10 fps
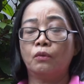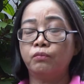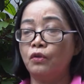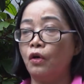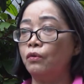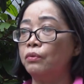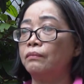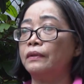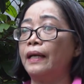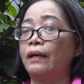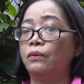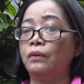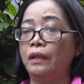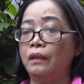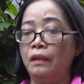củng cố phong trào
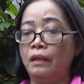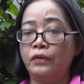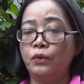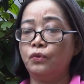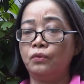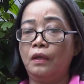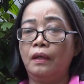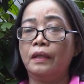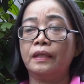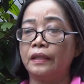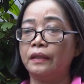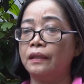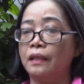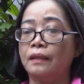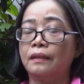thì chú rất là
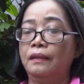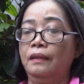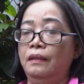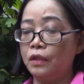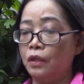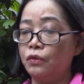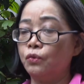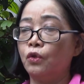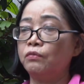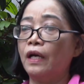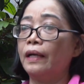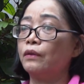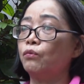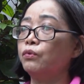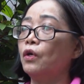tích cực. Thì chú cũng đã
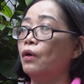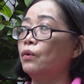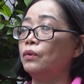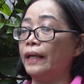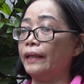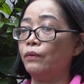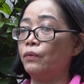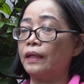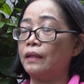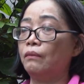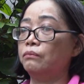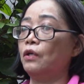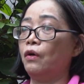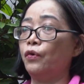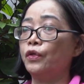củng cố các cái hoạt động
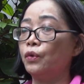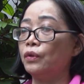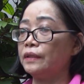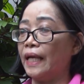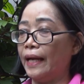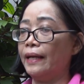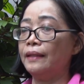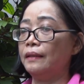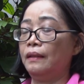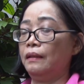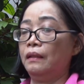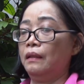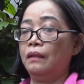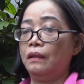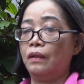hội của xã,
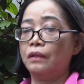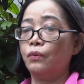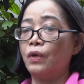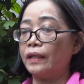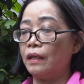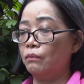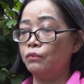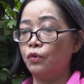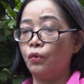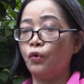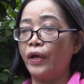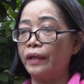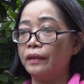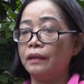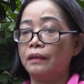rồi cái hoạt động của
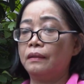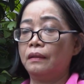huyện á,